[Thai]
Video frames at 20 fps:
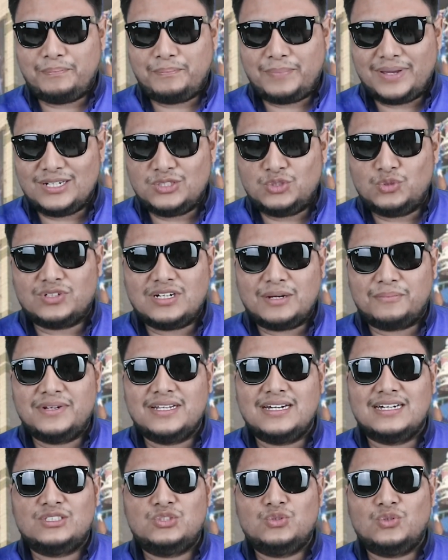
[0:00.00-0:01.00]
เป็นจุดกำ
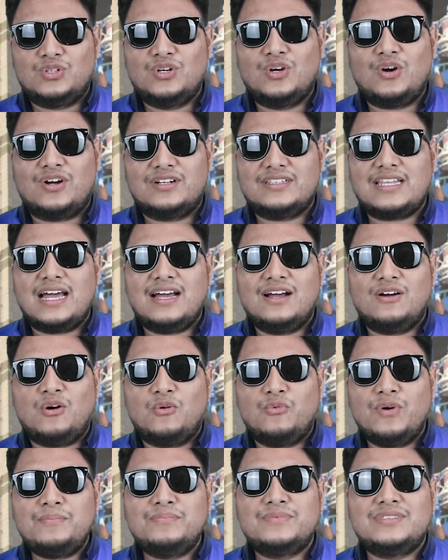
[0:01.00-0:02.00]
เนิดจุดก่อตั้งขอ
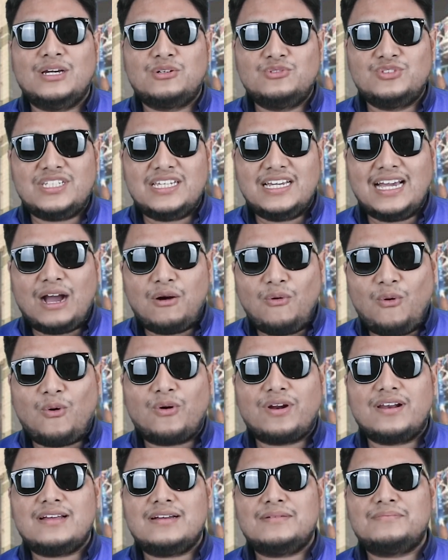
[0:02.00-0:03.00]
งเว็บเชลซี
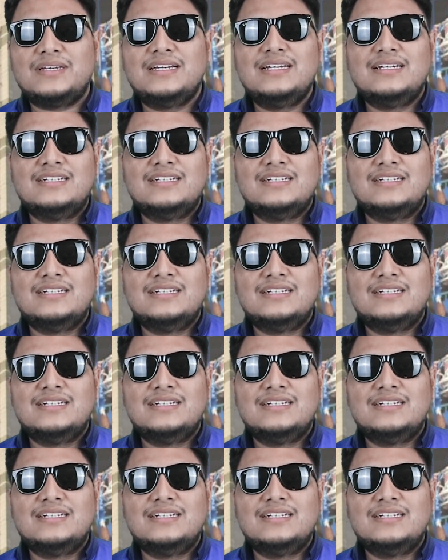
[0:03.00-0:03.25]
96 นะครับ